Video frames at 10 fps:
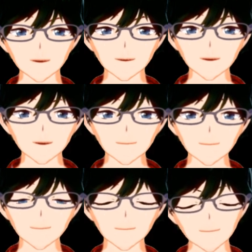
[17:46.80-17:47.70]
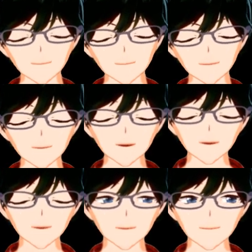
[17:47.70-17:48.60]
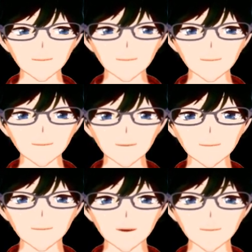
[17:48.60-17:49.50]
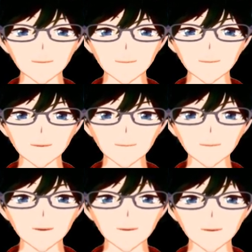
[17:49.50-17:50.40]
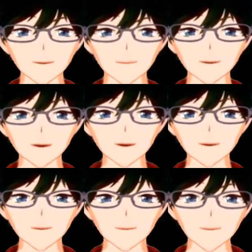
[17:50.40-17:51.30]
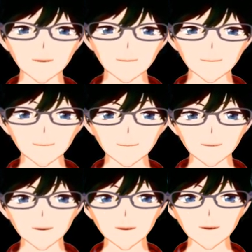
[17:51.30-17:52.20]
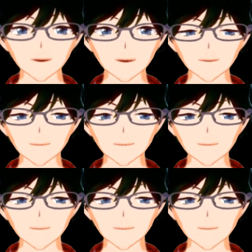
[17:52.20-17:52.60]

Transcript: 化で、えー、重要視する点はいつも言いますが、戦場戦役とボスですね。